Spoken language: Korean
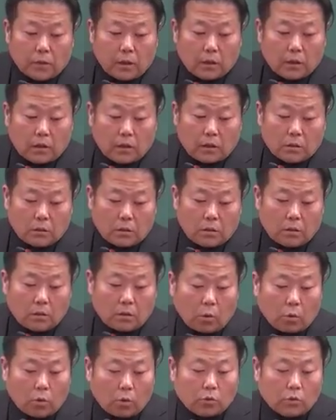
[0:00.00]
그래서
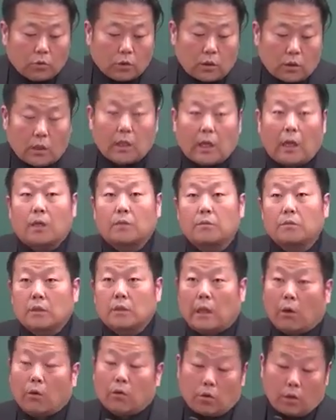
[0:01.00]
그런 문제들이 가끔씩
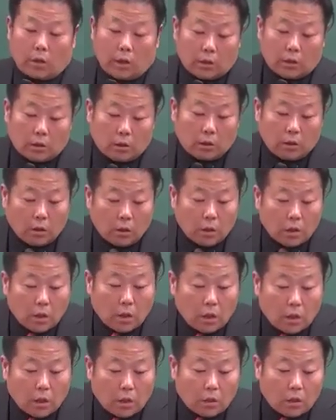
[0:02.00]
나올 거라는 거.
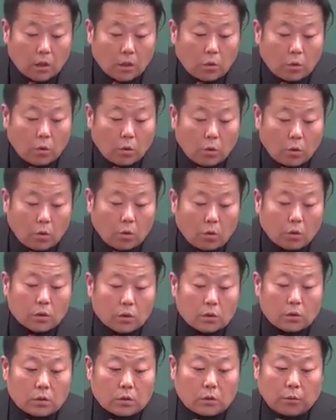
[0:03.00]

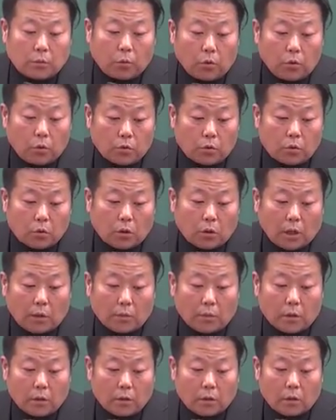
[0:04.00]
그리고 이제 본론으로
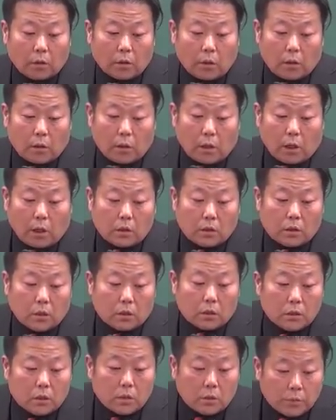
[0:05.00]
들어가면
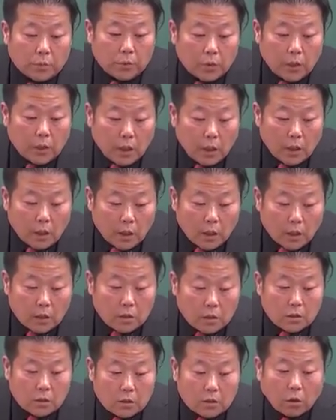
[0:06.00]
HACCP의
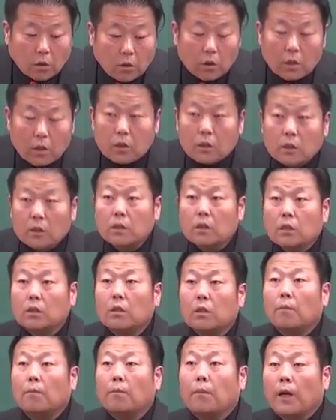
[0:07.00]
정의는
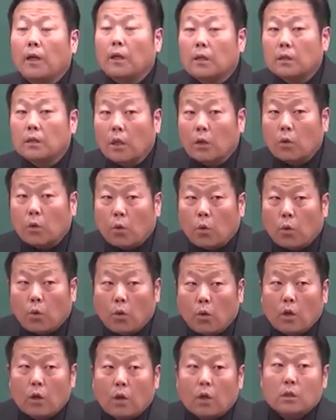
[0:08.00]
말
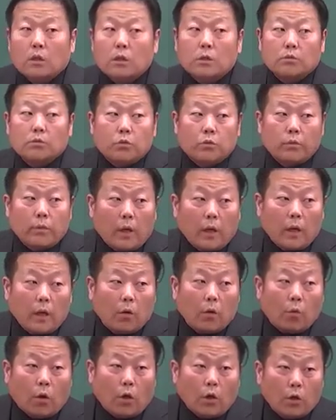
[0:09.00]
그대로
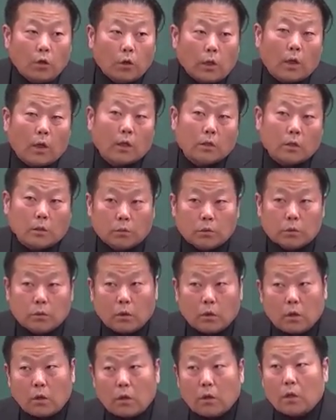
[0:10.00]
식품의 원료
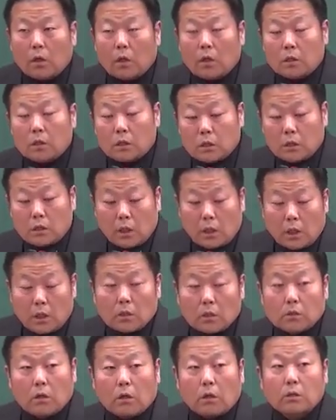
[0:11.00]
단계에서부터
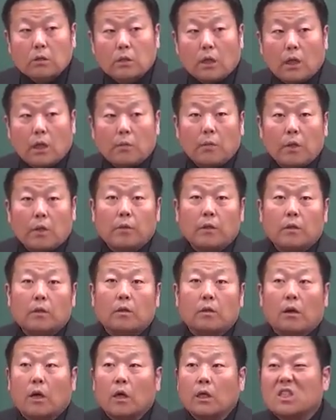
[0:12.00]
식탁에서 사람의 입에
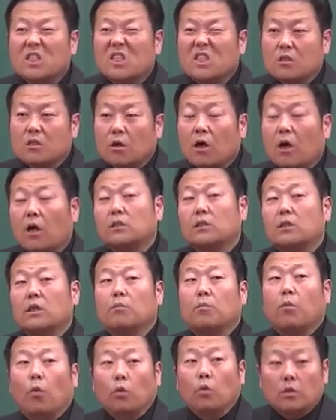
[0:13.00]
들어가기 직전까지의
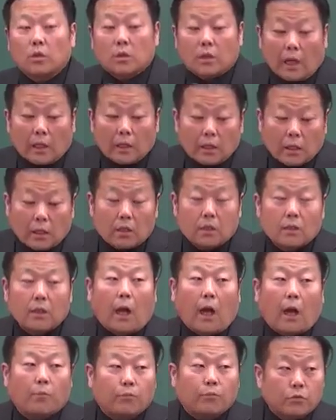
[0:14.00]
모든 단계를
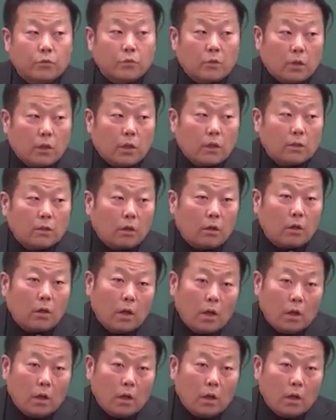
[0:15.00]
다 분석을 해서